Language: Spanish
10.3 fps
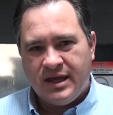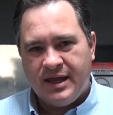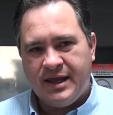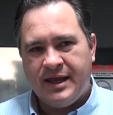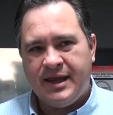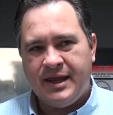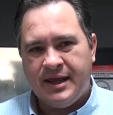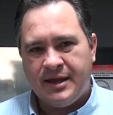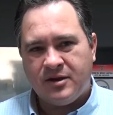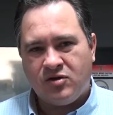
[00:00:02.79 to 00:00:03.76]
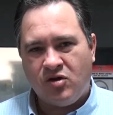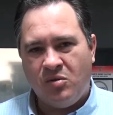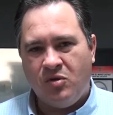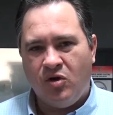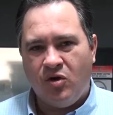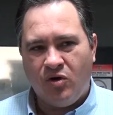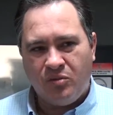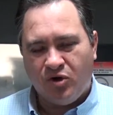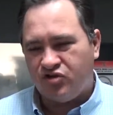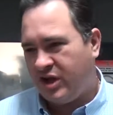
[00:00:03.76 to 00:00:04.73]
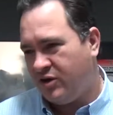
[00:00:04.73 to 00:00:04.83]
y como
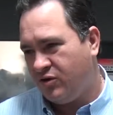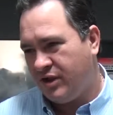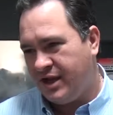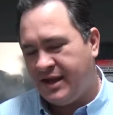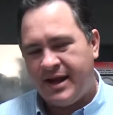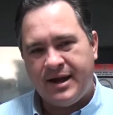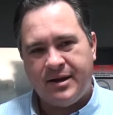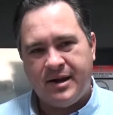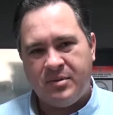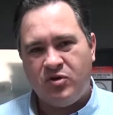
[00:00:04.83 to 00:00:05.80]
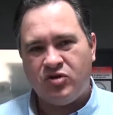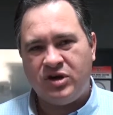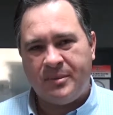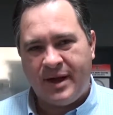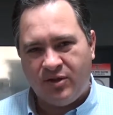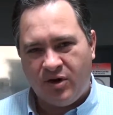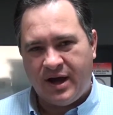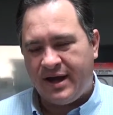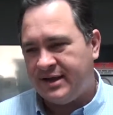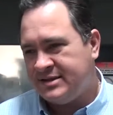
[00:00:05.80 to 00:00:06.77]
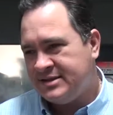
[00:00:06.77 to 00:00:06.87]
voceros de ella hemos llamado
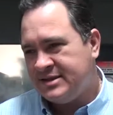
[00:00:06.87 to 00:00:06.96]
a,